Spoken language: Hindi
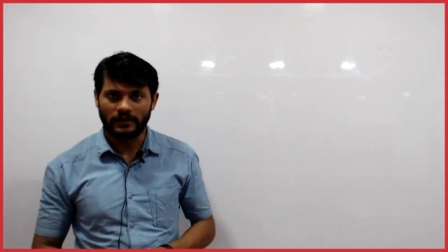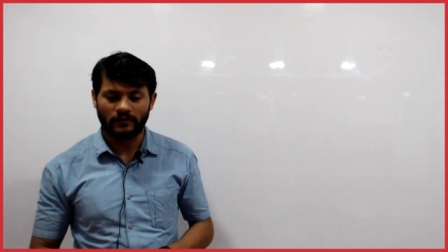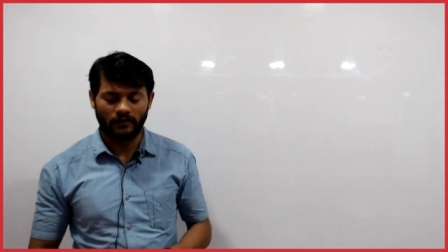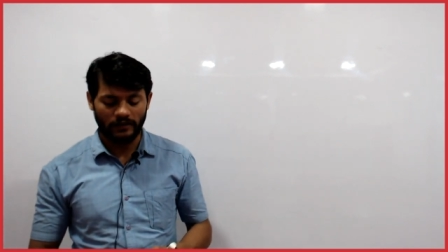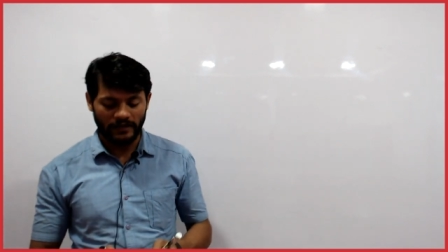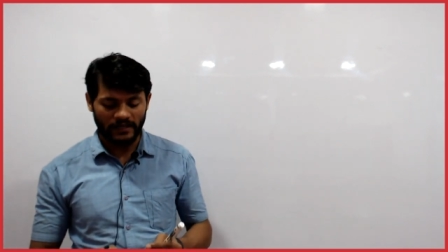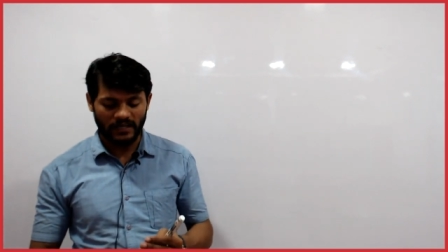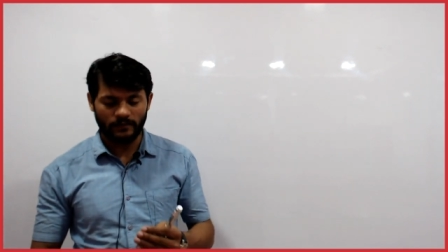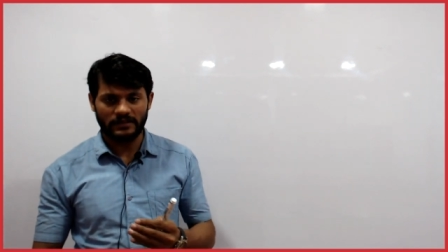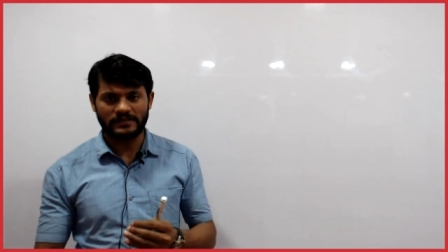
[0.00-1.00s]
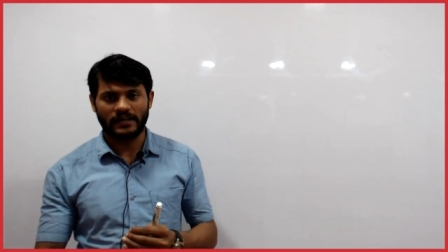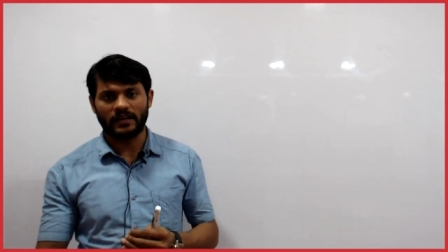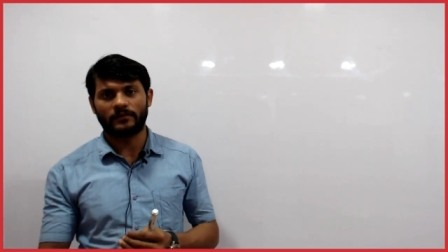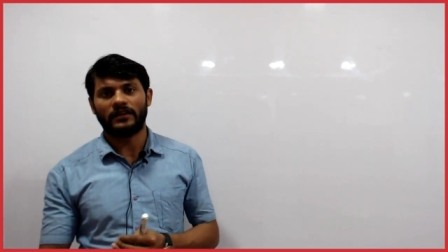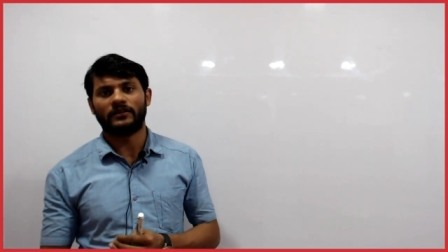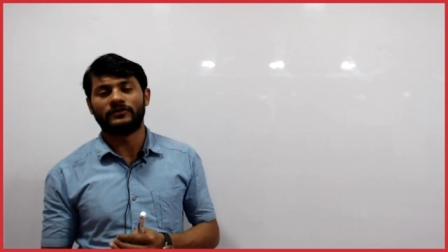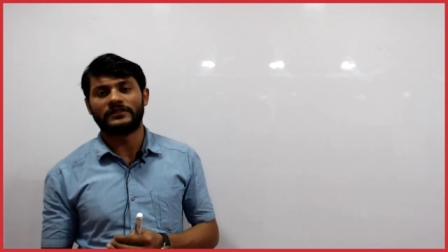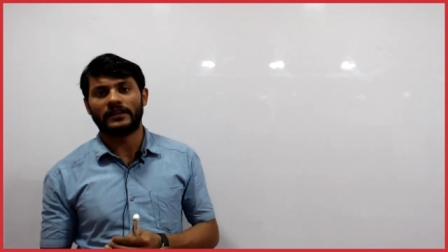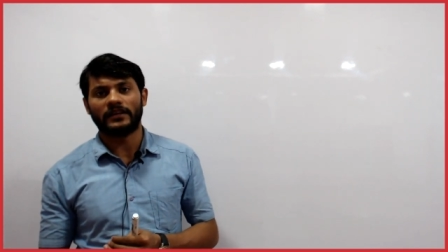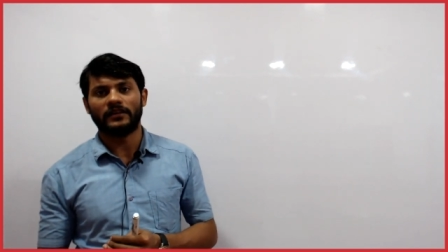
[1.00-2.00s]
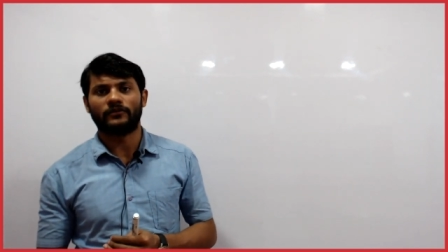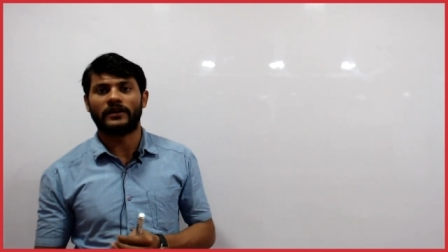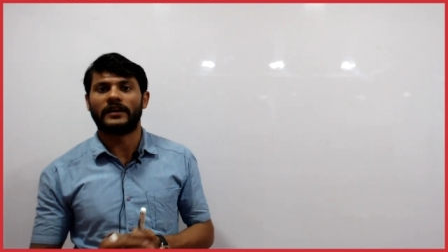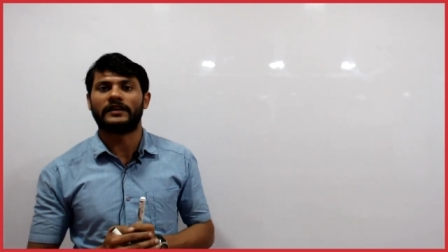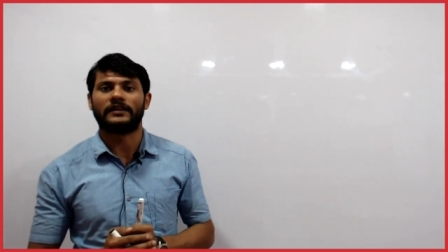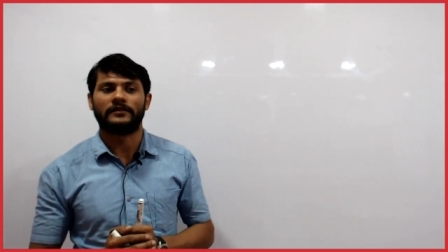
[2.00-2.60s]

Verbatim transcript: और लीनियर के बाद सेकंड हमारी कौन सी आएगी क्वाड्रेटिक